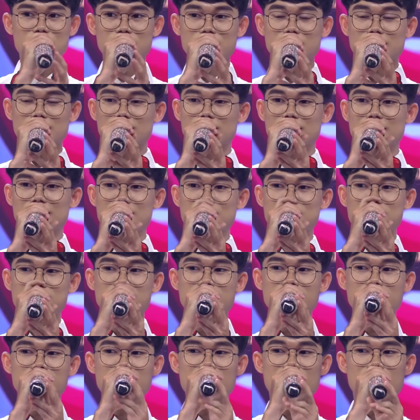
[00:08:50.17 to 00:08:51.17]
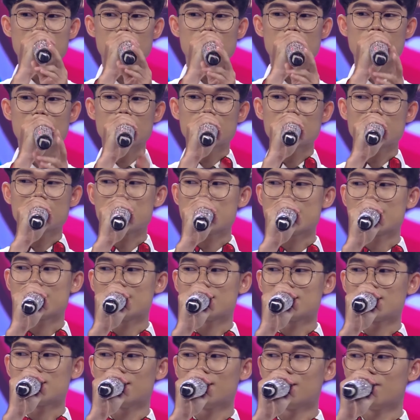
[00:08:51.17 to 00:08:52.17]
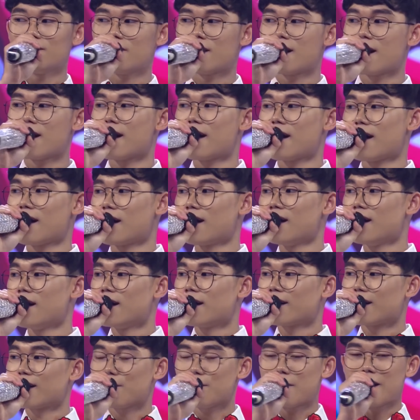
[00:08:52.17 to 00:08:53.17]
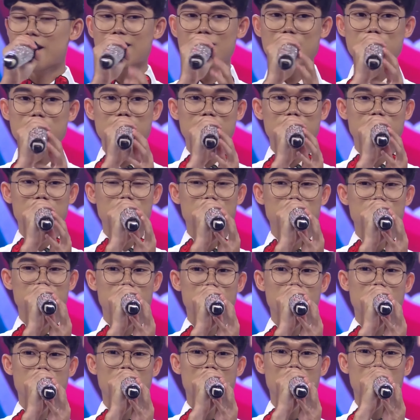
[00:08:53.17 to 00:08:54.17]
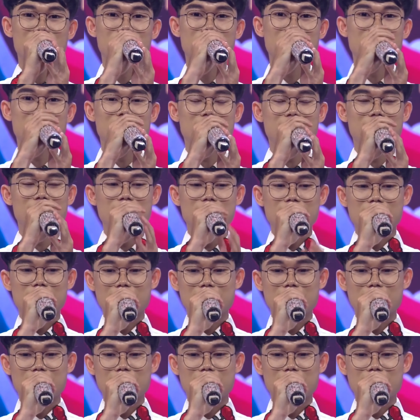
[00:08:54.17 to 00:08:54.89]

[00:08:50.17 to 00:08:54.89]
dạ, đầu tiên thì em xin chào các anh chị ban nghệ sĩ và các bạn có mặt trong trường quay ngày hôm nay